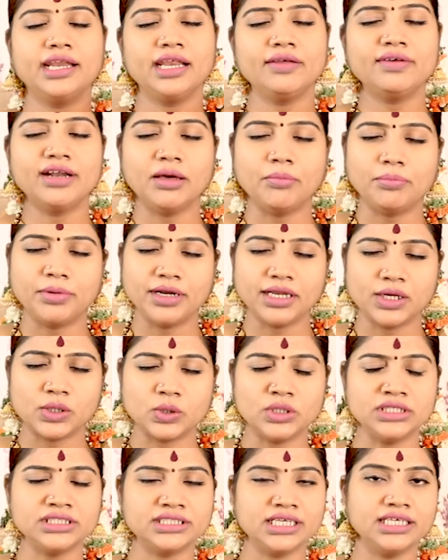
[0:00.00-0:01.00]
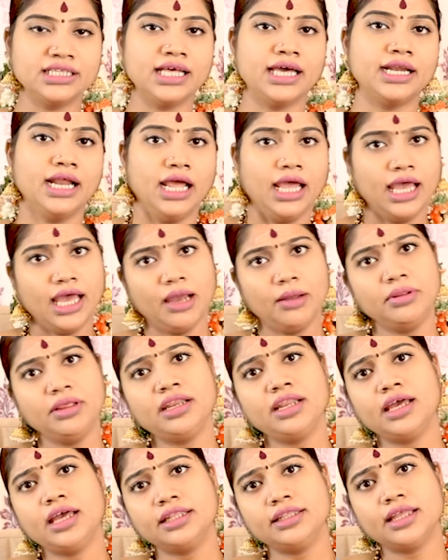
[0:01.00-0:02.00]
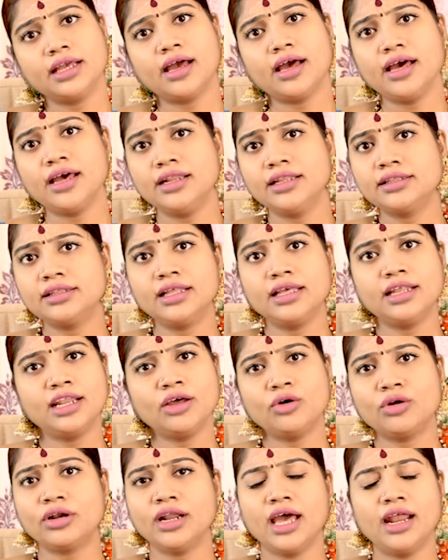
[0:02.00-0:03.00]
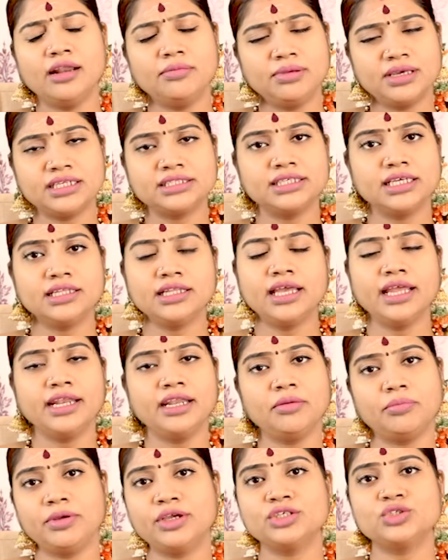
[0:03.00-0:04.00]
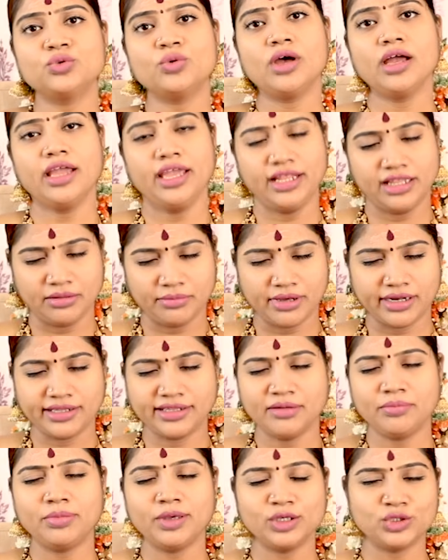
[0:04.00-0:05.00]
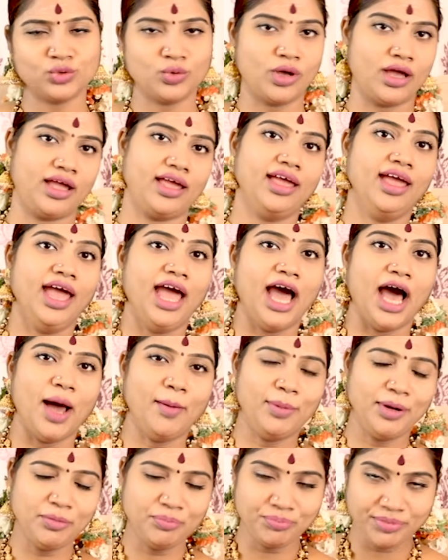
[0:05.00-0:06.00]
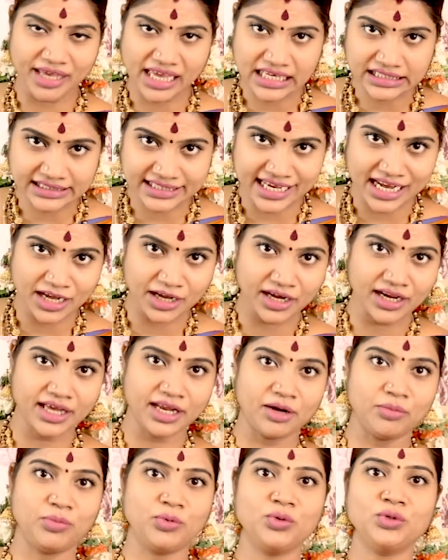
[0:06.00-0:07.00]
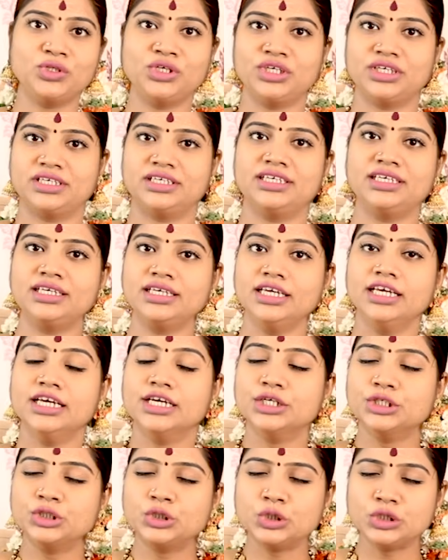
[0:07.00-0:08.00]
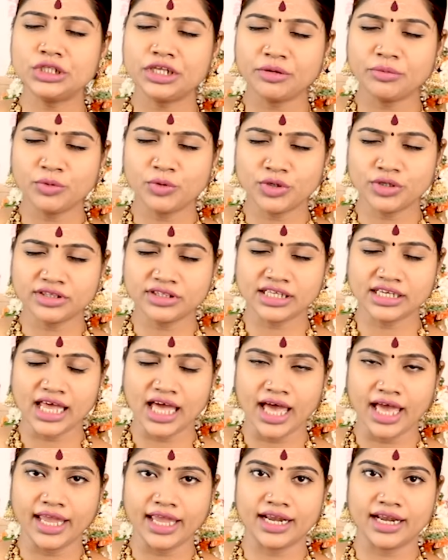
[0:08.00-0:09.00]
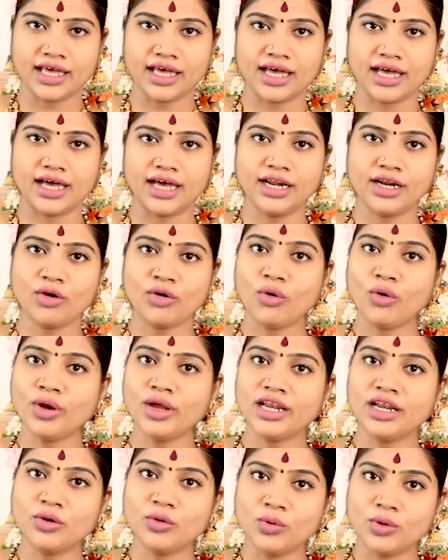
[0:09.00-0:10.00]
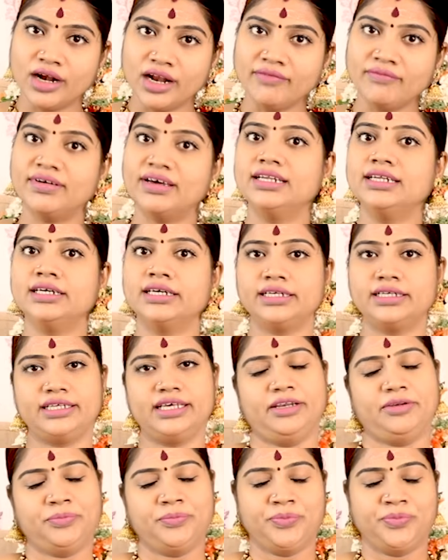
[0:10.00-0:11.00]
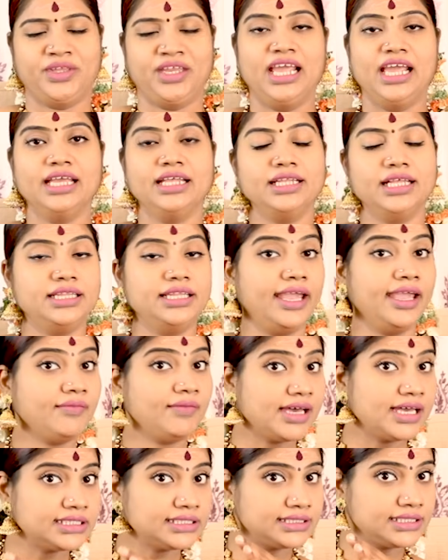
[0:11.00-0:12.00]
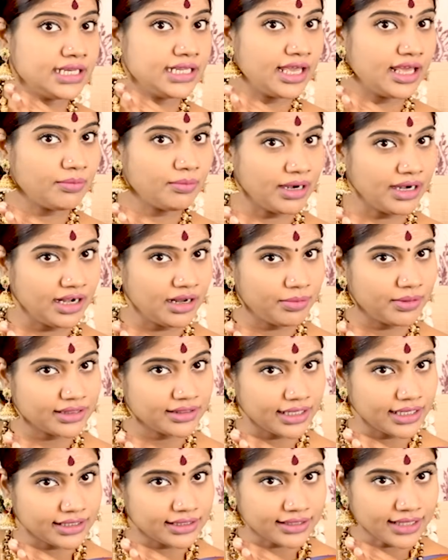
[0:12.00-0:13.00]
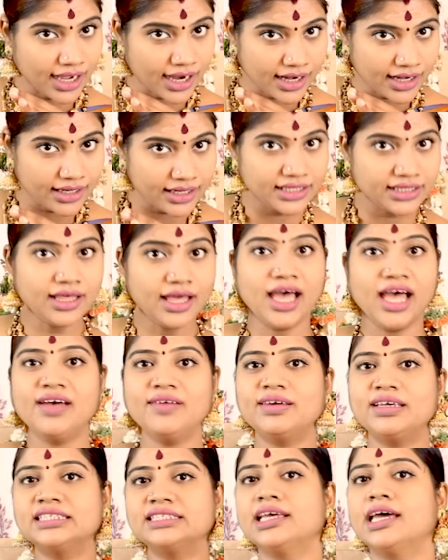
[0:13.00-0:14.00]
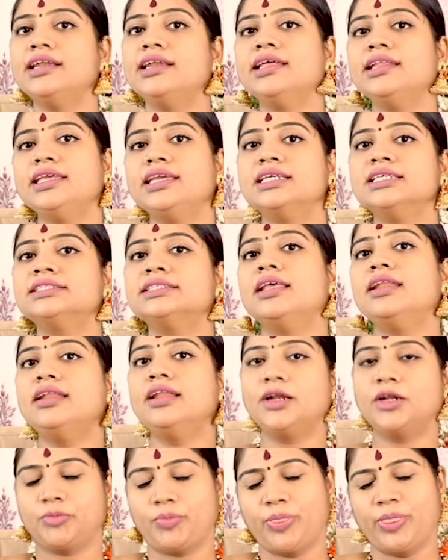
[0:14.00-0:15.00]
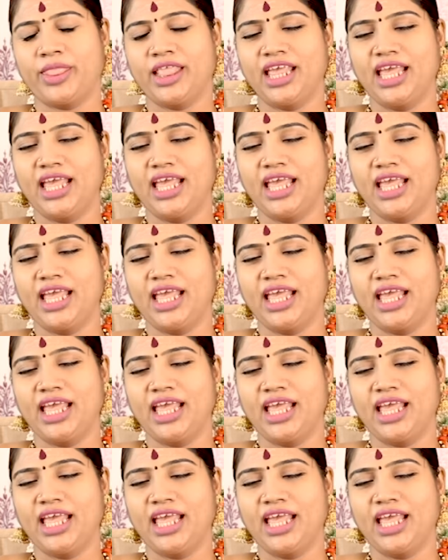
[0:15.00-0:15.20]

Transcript: இறைவன் அப்படி அருள் செய்தார் அப்படின்னா அந்த காலத்துல எல்லாம் ஒரு நாலு பேர் சேர்ந்தா என்ன பேசுவாங்க இந்த மாதிரி தான் பேசுவாங்க அப்படி பேசிட்டு இருக்கிற போது சுந்தரமூர்த்தி நாயனார் கோயிலுக்குள்ளே வருகின்றார் இந்த தேவாசிரியர் மண்டபத்தை தாண்டி தான் அவர் சன்னதிக்கு செல்லணும்